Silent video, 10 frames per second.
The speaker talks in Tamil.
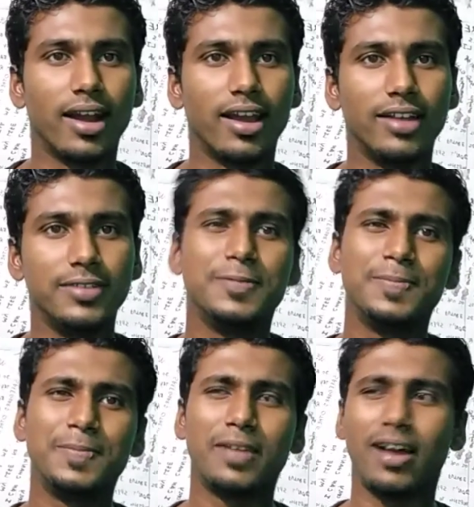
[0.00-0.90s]
கிடையாது
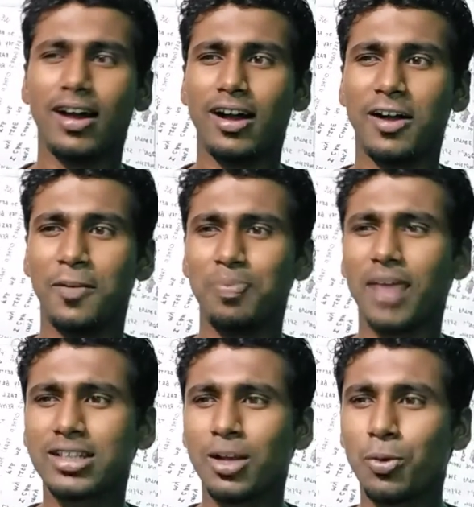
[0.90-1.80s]

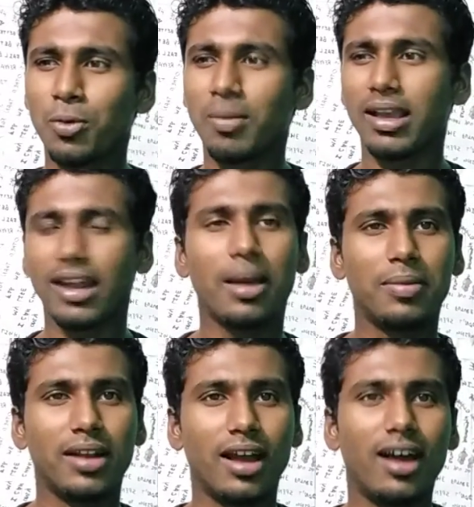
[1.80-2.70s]
ஆக்சுவலி உண்மை என்ன
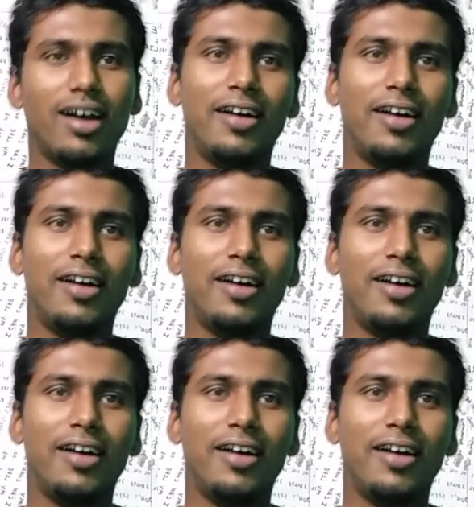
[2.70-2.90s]
அப்படின்னா